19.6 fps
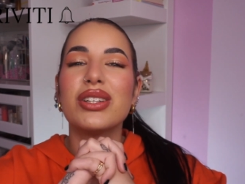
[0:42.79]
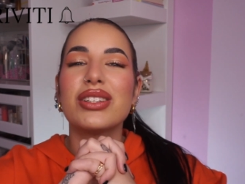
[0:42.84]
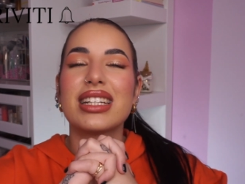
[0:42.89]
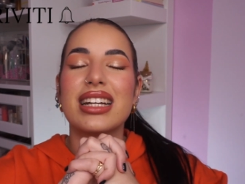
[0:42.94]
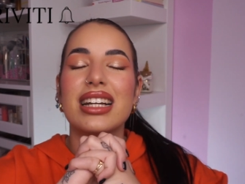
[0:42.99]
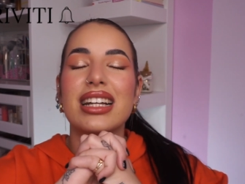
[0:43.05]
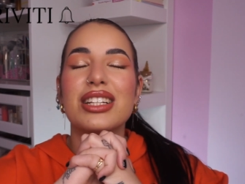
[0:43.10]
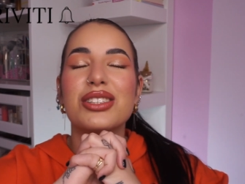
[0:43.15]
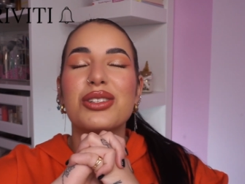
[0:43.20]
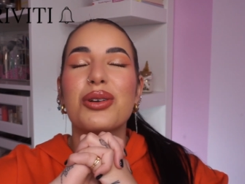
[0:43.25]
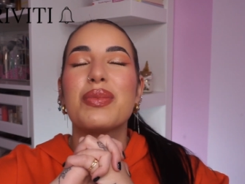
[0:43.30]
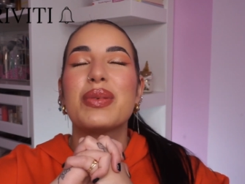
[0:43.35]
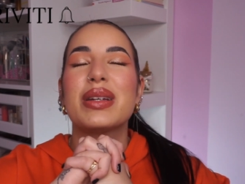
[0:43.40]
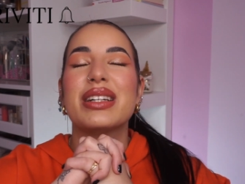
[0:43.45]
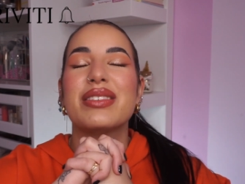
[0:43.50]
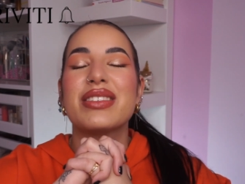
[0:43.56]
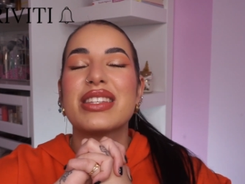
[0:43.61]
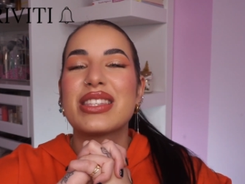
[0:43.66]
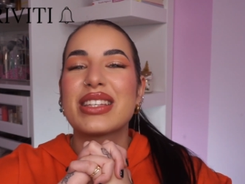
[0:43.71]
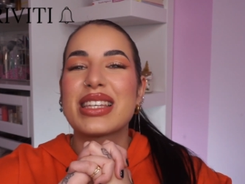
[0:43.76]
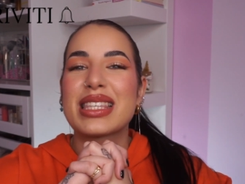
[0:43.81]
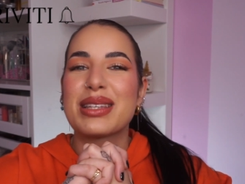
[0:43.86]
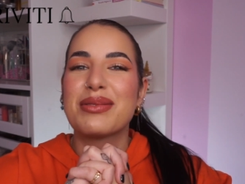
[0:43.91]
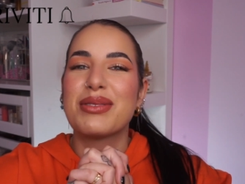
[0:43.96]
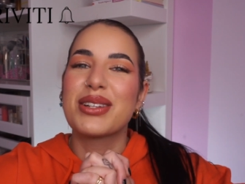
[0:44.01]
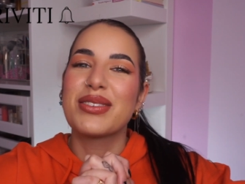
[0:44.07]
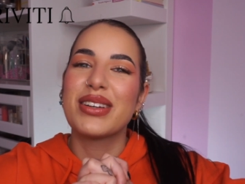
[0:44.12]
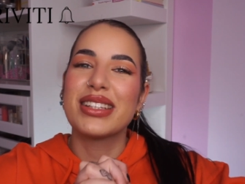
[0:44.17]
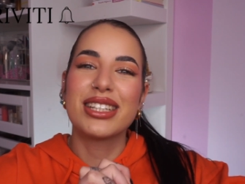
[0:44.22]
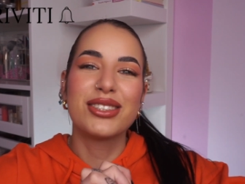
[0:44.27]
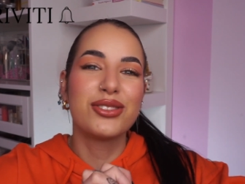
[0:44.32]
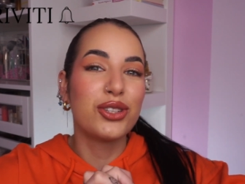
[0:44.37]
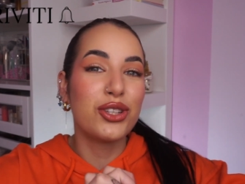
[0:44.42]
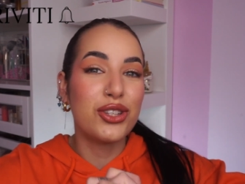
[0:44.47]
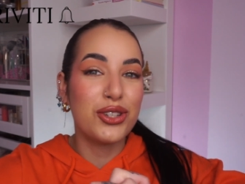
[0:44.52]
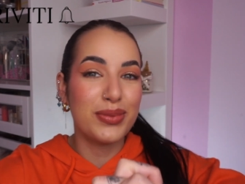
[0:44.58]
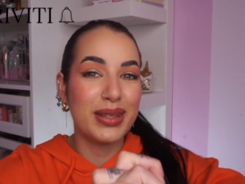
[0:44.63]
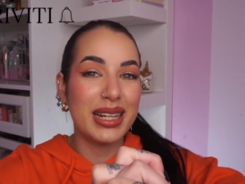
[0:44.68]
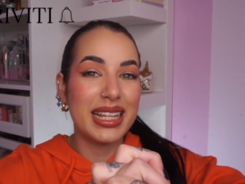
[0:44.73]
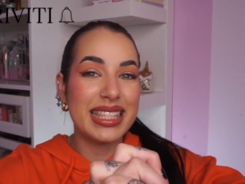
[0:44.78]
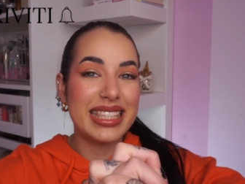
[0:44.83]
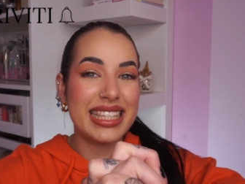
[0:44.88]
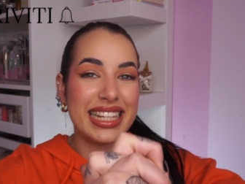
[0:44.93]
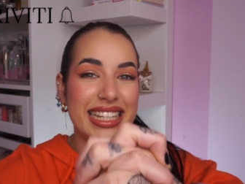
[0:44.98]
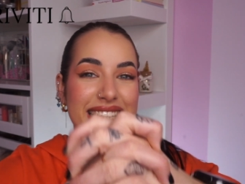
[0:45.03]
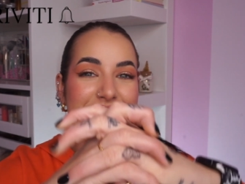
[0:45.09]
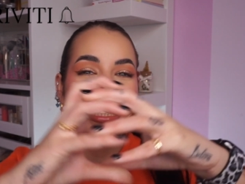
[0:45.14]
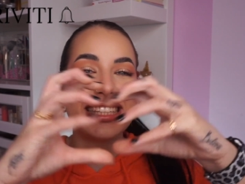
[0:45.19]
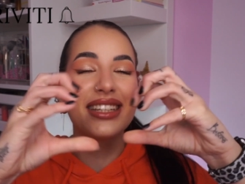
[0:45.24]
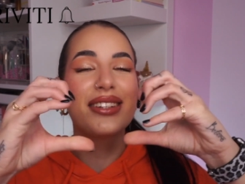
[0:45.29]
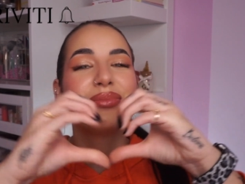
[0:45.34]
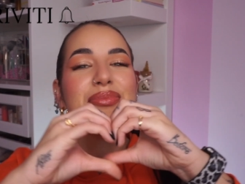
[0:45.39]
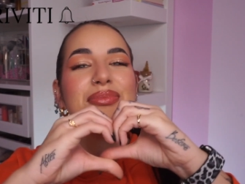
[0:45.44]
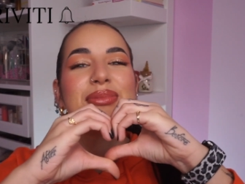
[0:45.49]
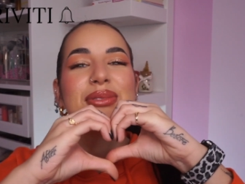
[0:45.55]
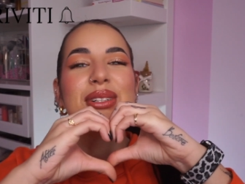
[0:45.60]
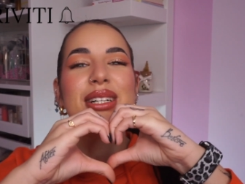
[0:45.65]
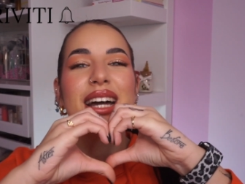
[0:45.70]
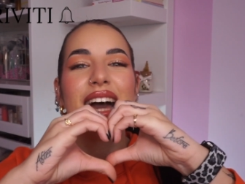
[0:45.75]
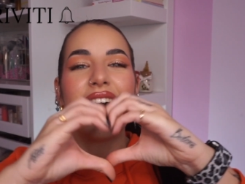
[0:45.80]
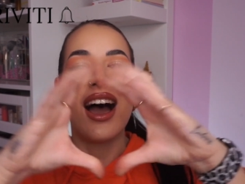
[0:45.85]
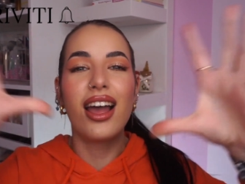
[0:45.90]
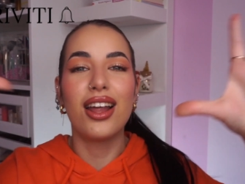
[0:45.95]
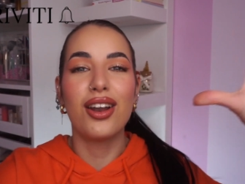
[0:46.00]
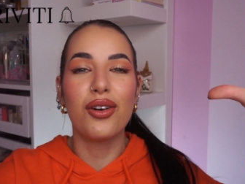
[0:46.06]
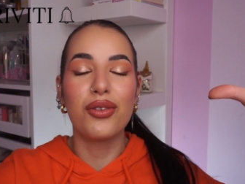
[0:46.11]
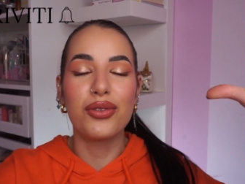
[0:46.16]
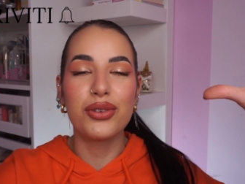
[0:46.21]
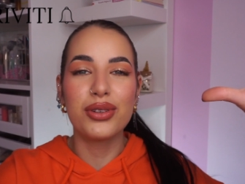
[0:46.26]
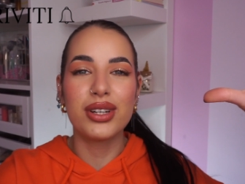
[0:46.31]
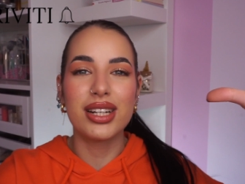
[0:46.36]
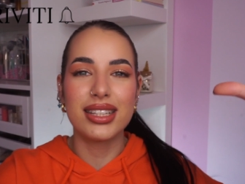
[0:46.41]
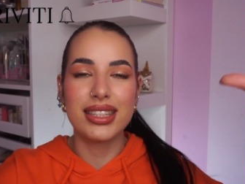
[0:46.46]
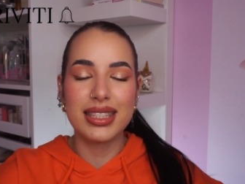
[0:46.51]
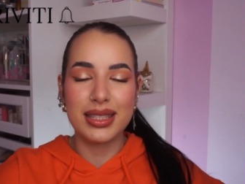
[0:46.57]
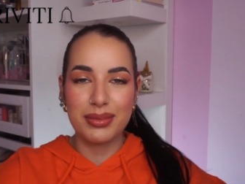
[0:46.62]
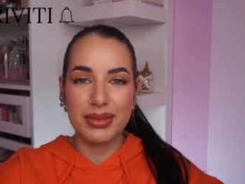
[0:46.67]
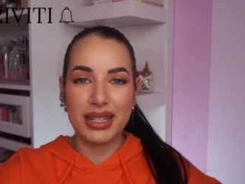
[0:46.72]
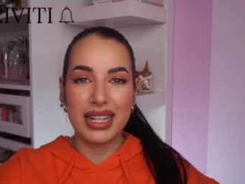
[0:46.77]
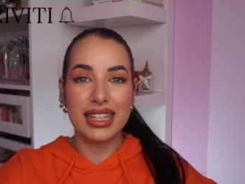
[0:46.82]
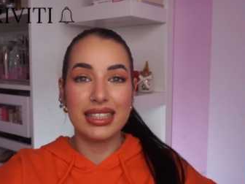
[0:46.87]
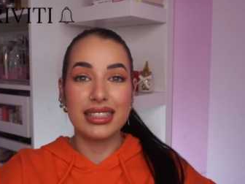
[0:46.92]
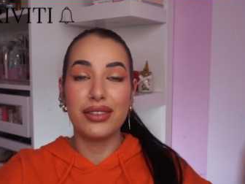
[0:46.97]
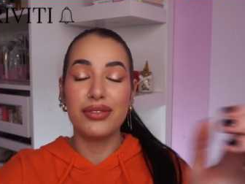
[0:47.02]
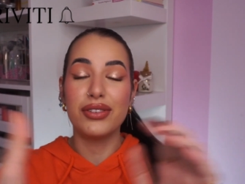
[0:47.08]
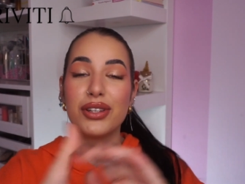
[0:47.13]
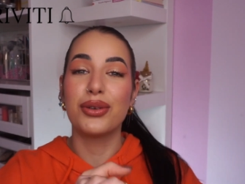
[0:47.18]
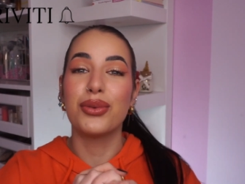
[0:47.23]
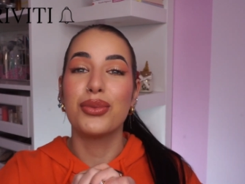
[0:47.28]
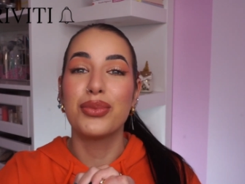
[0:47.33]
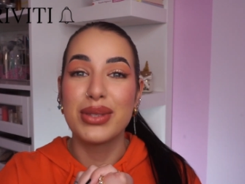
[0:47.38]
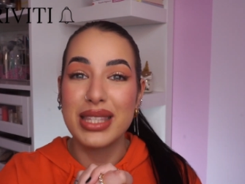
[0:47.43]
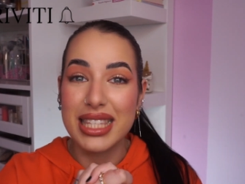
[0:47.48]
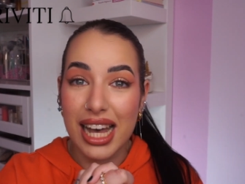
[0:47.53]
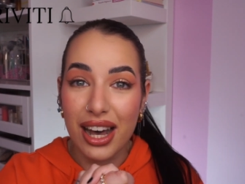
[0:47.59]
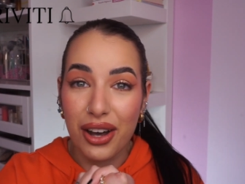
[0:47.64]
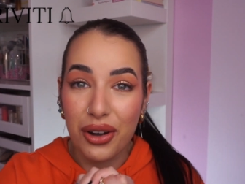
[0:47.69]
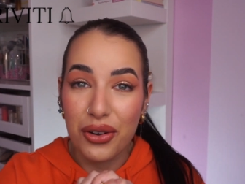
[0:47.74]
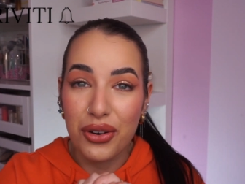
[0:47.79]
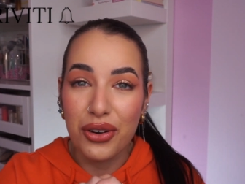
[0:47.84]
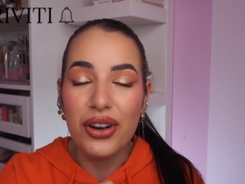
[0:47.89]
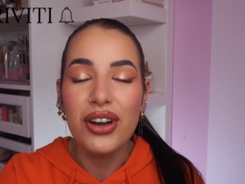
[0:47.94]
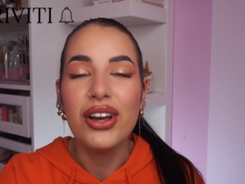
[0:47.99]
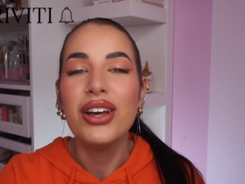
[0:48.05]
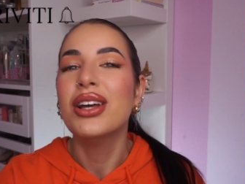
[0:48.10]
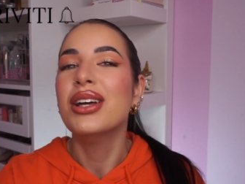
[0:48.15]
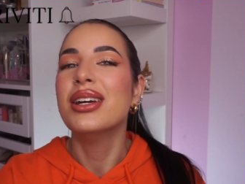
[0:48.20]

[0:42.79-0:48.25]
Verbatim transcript: Tra l'altro, appena visto che siamo arrivati a 12.000 iscritti, I love you, grazie mille, davvero un sacco.